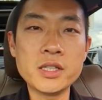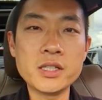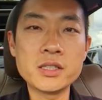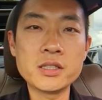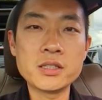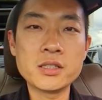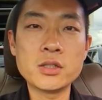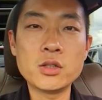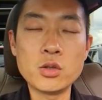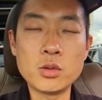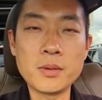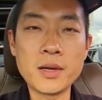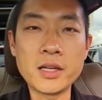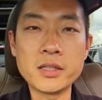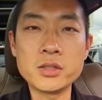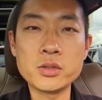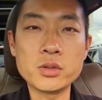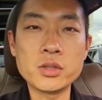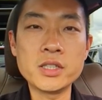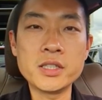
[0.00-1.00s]
后排都
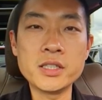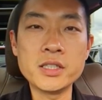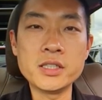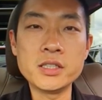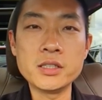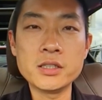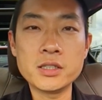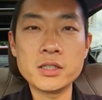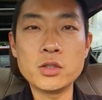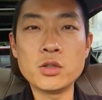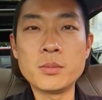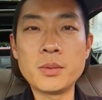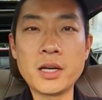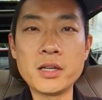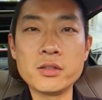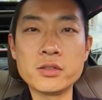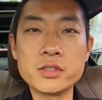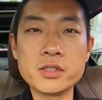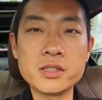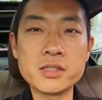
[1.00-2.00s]
可以，后排有这
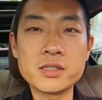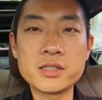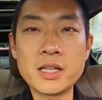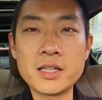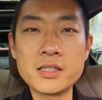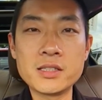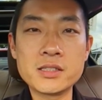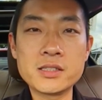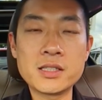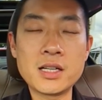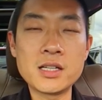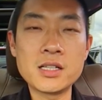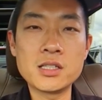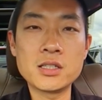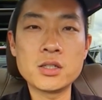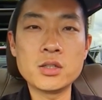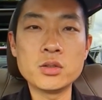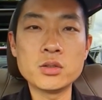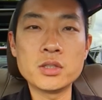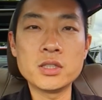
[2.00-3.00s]
个三个口
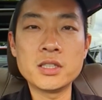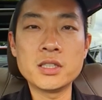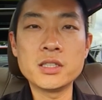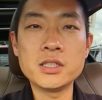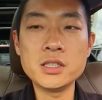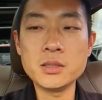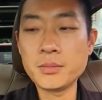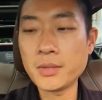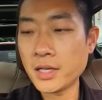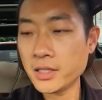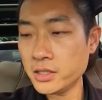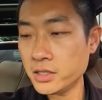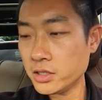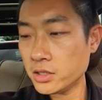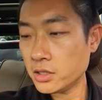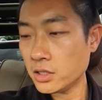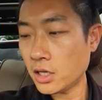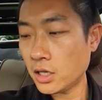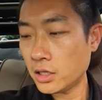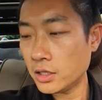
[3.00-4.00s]
的
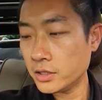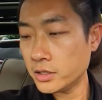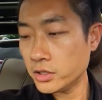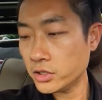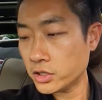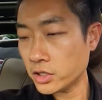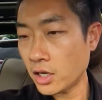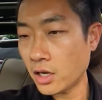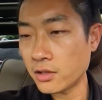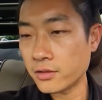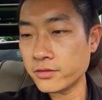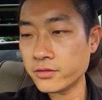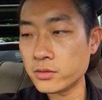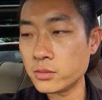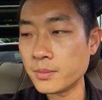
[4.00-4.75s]
112伏吧，